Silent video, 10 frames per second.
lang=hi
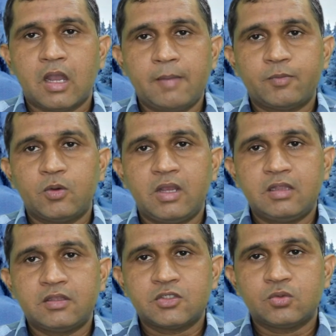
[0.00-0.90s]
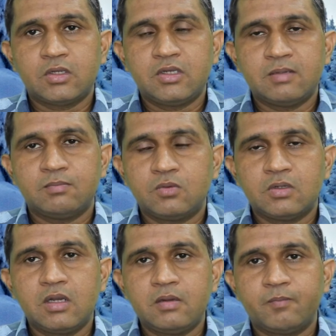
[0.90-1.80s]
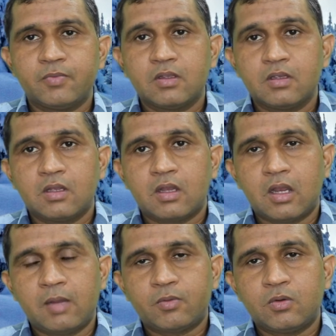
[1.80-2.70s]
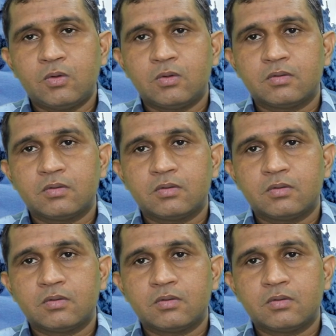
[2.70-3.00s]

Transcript: आपको हेल्थ इशू के लिए मूंगा आपको